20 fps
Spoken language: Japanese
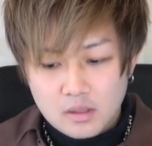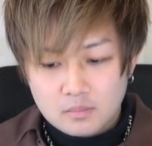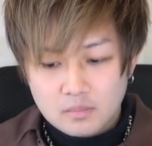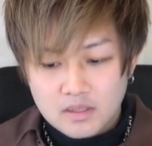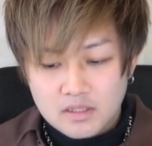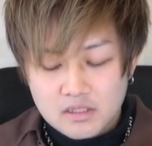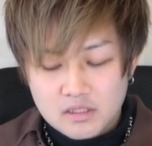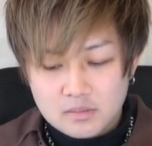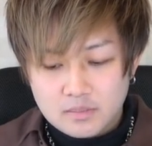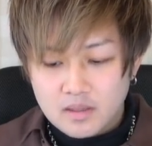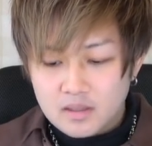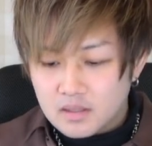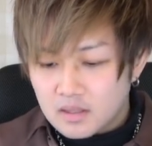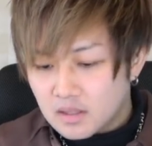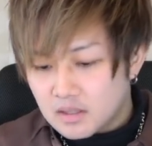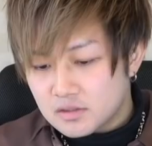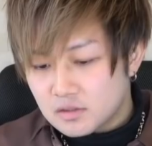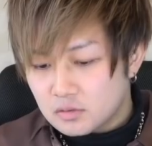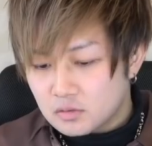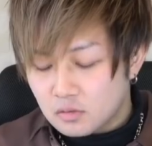まあ、一番な
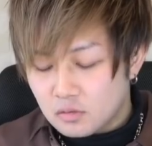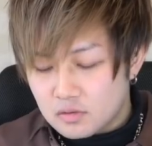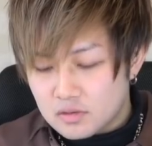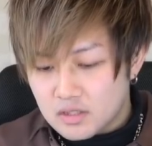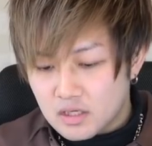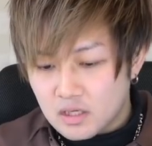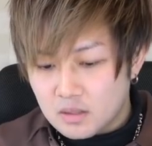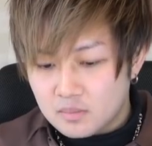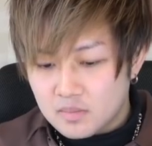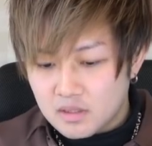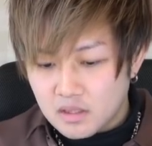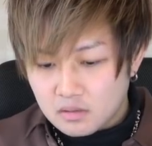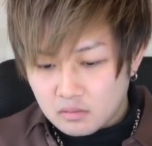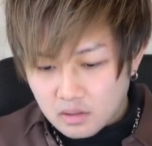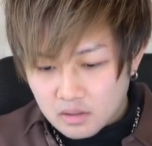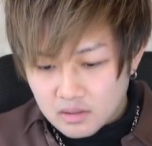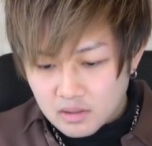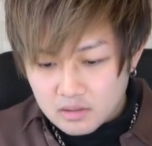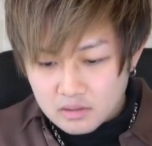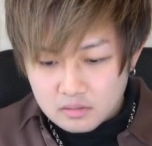んかちょっと抑えめなの
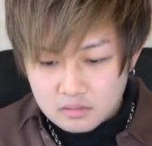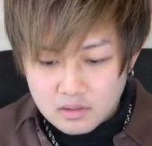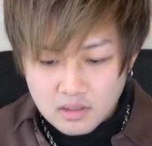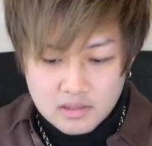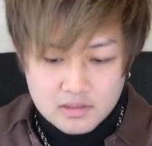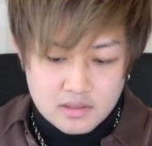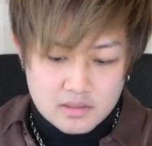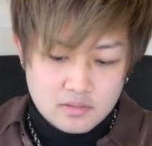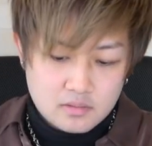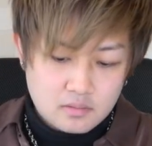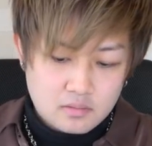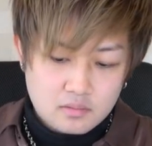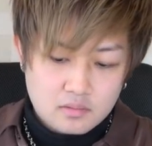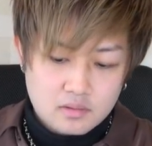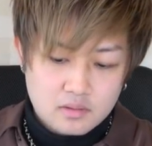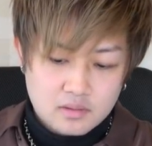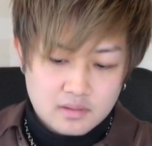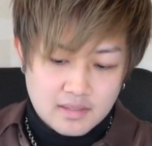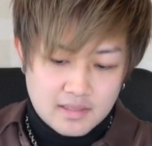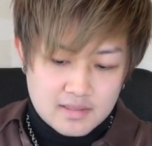かなっていう感じはする
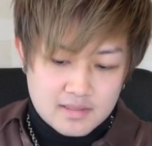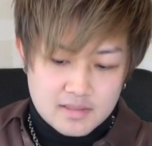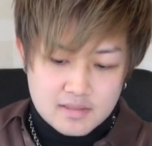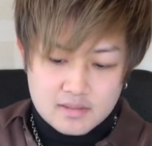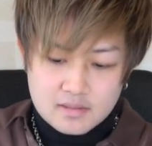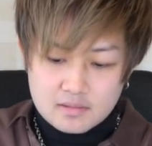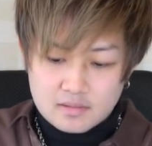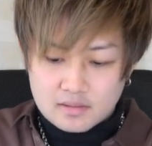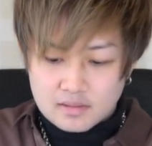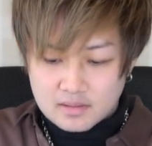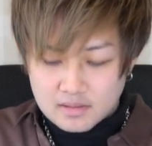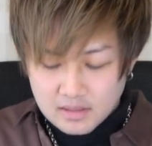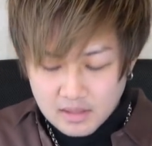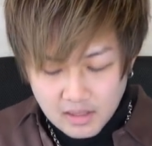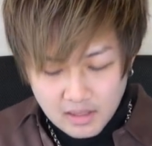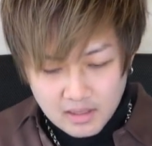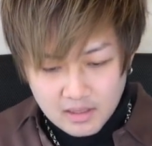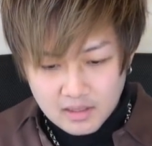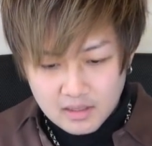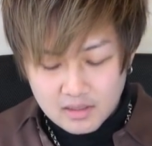んです
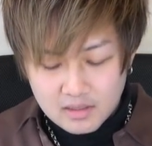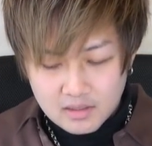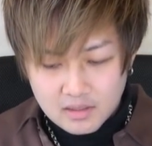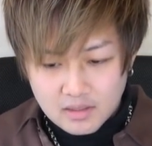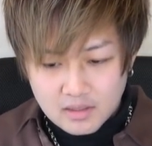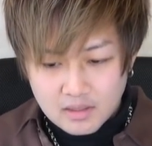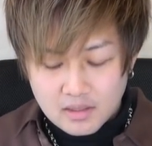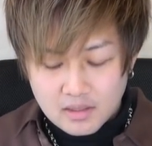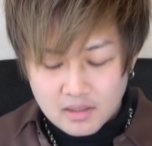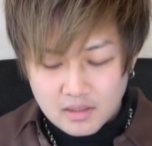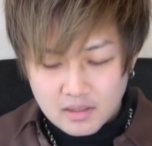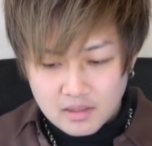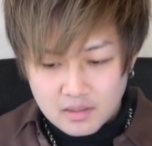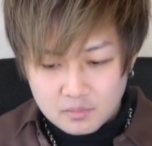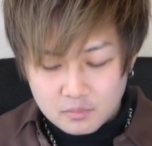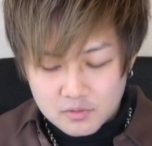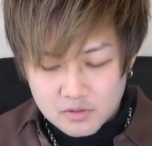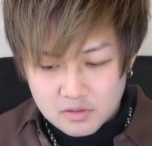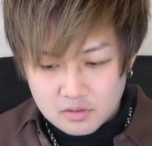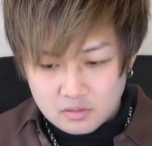が
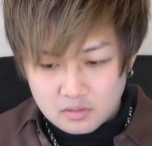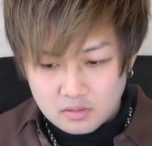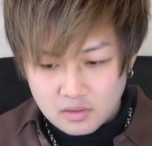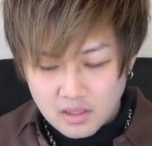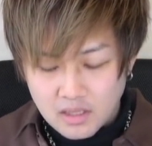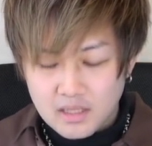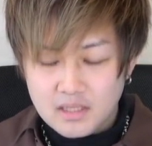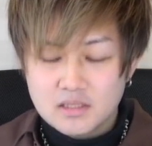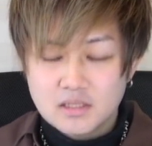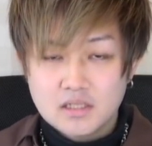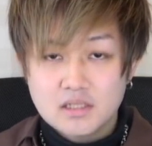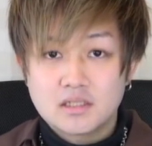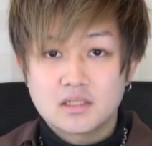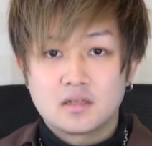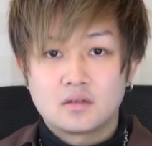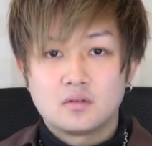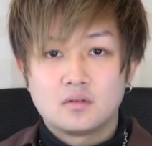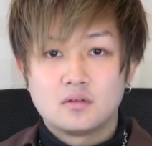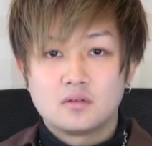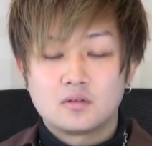えー、もちろん配信
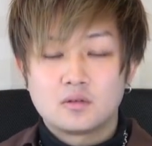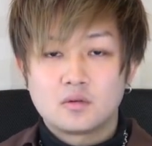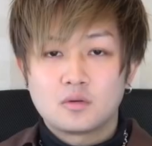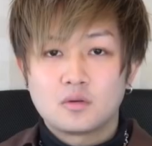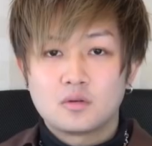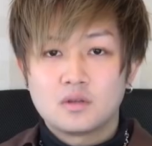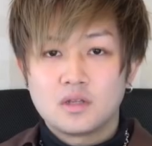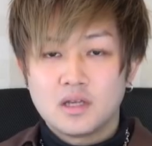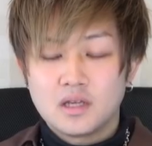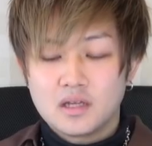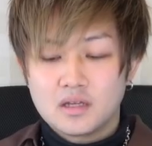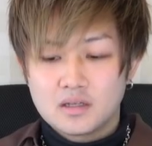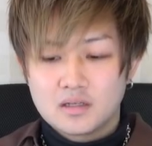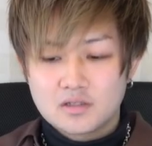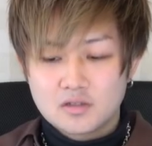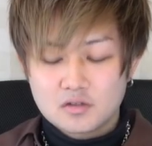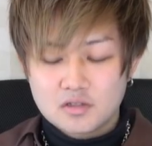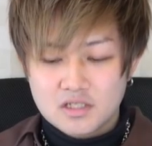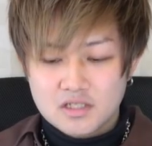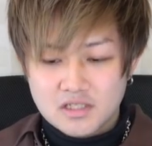者というところで
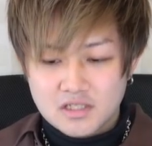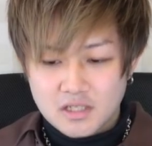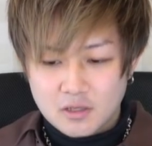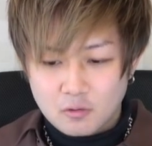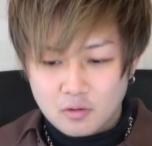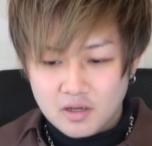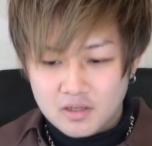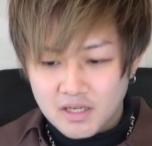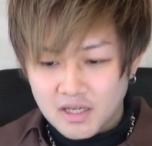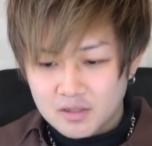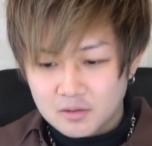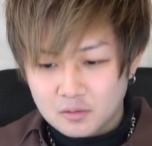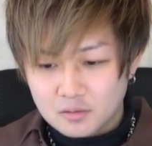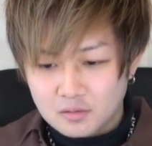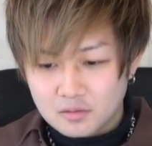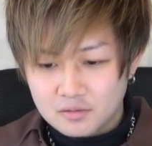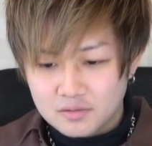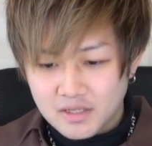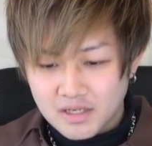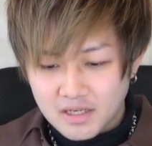所持しておかない
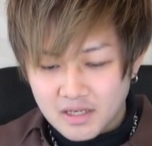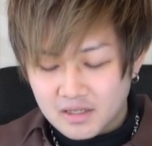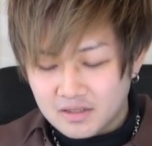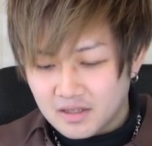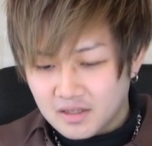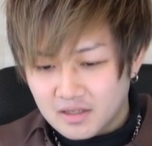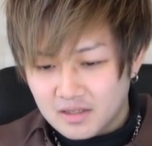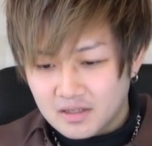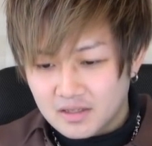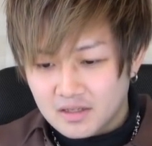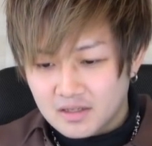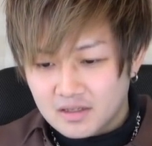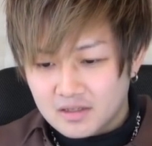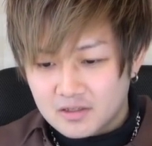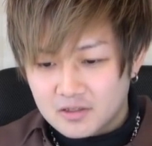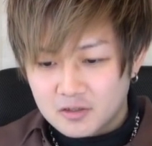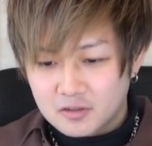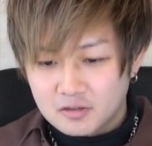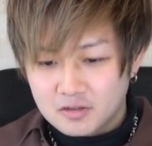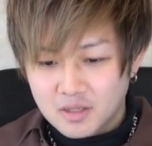と何かね
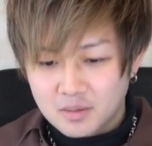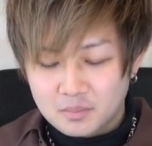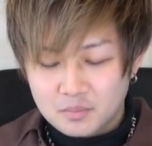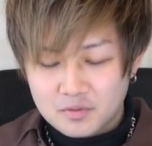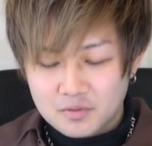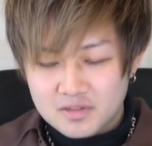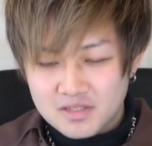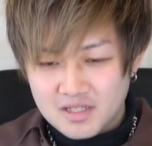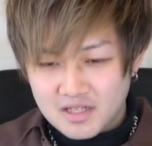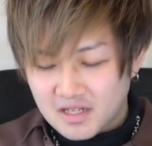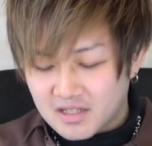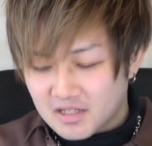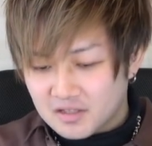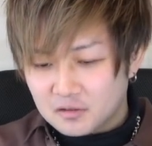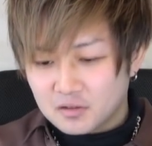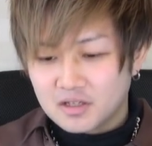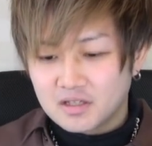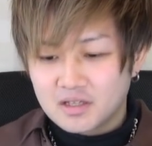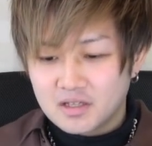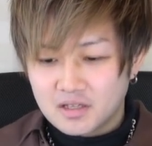急にぶっ刺さった
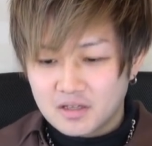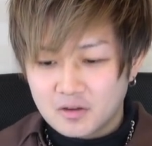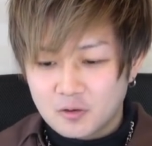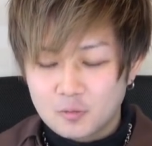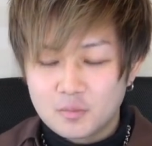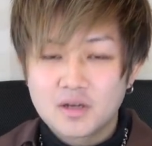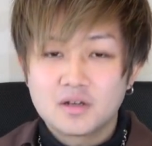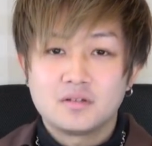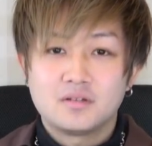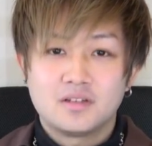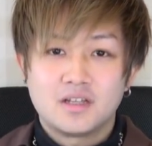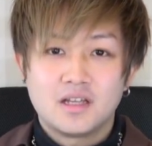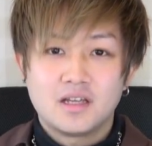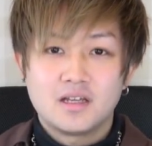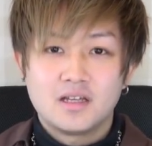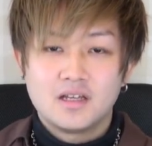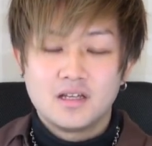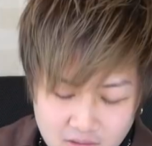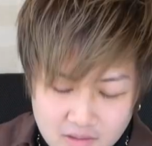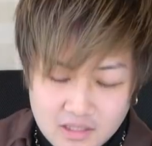時に困るんで
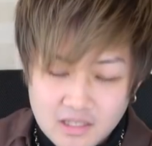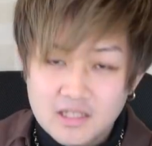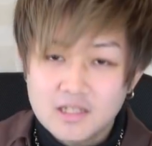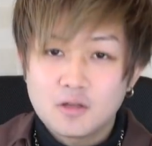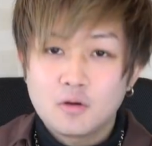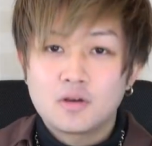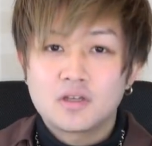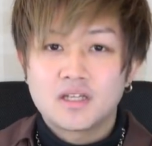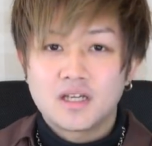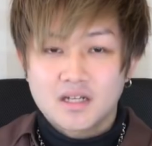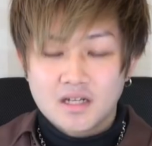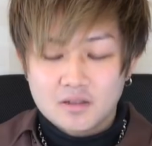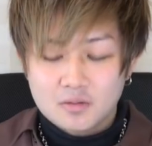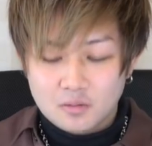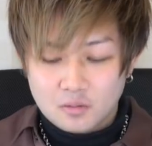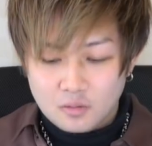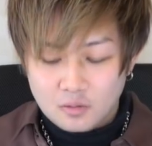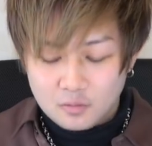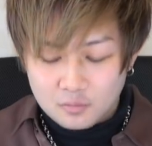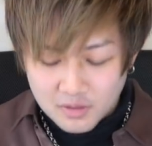引いておきたいな
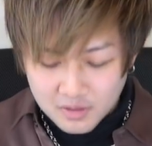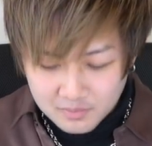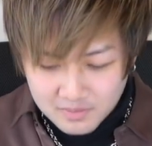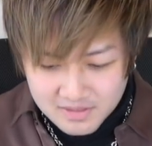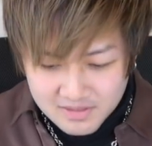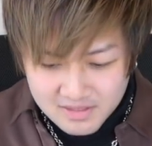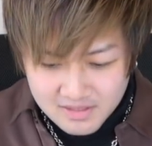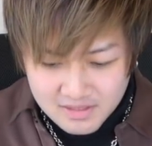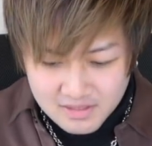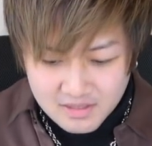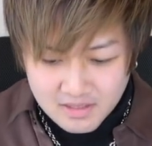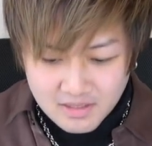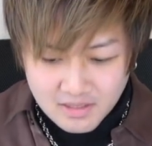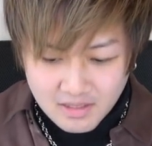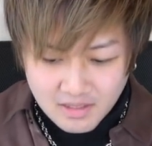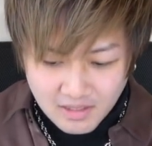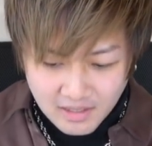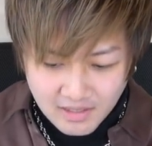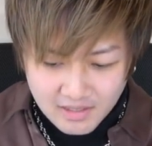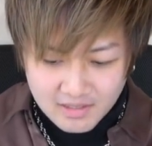と思います
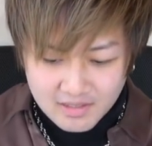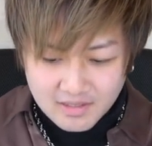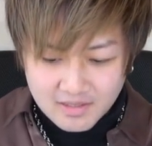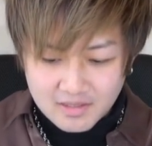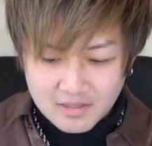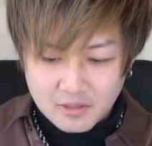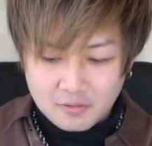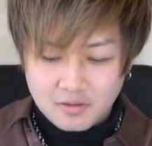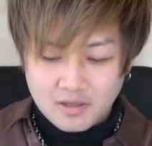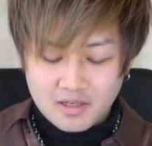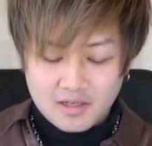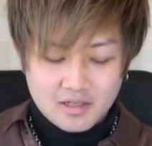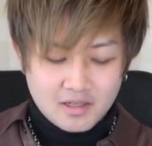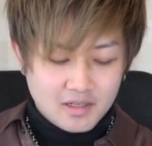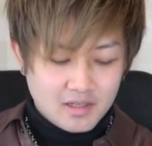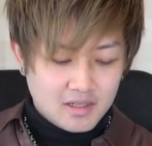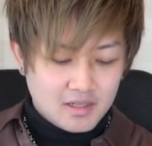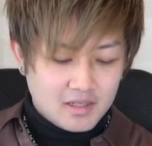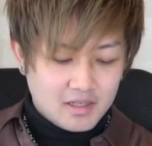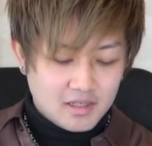はいでは
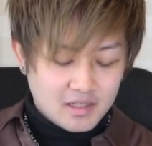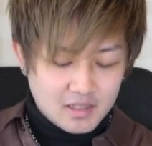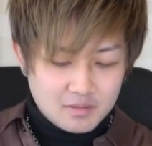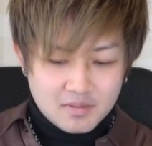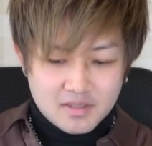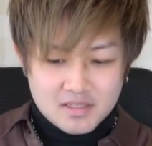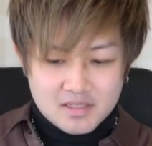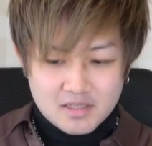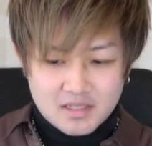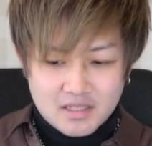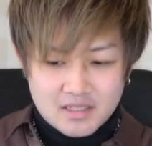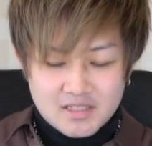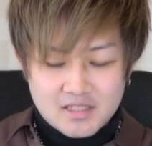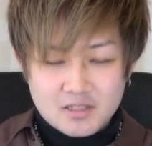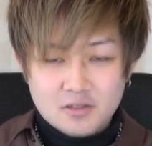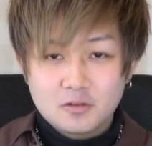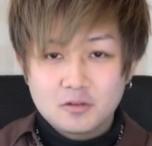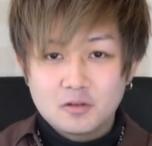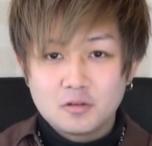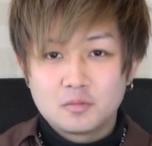いきます
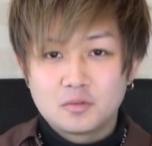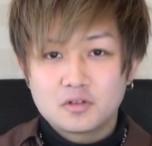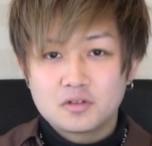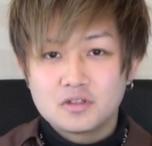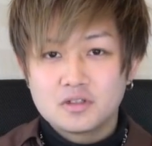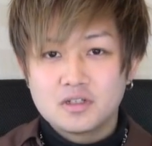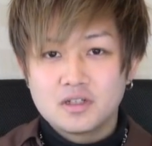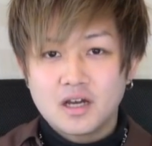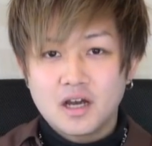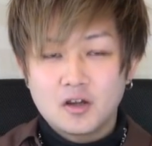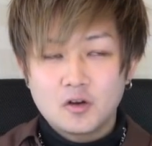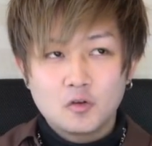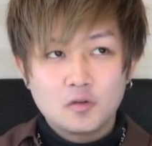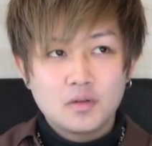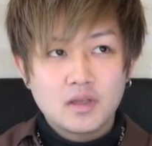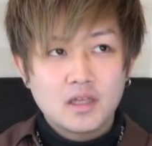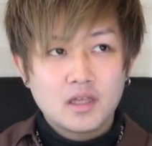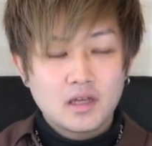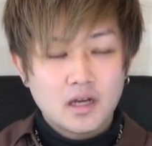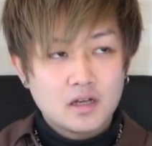一応僕
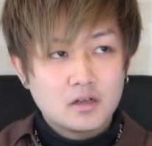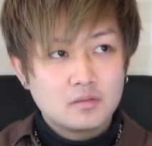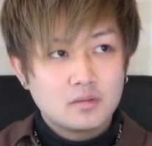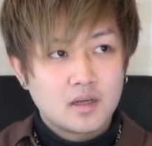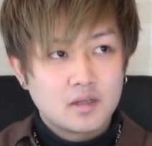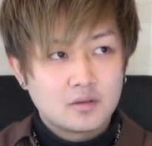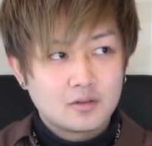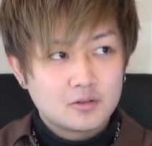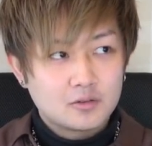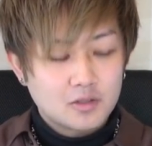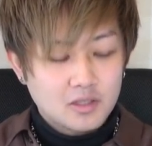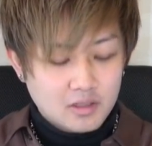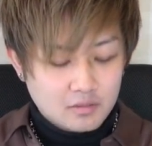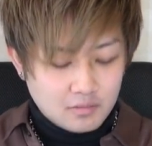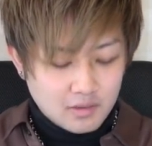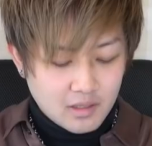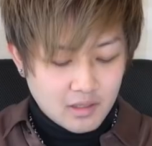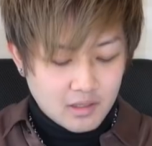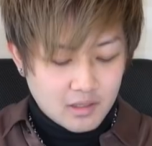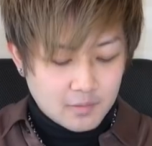ハロウィンアルファの時
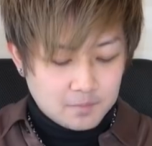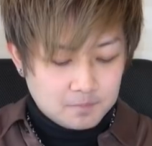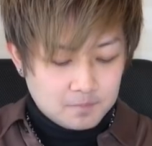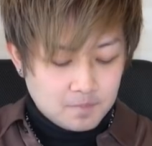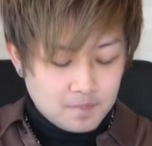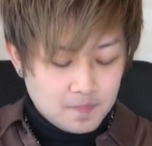は、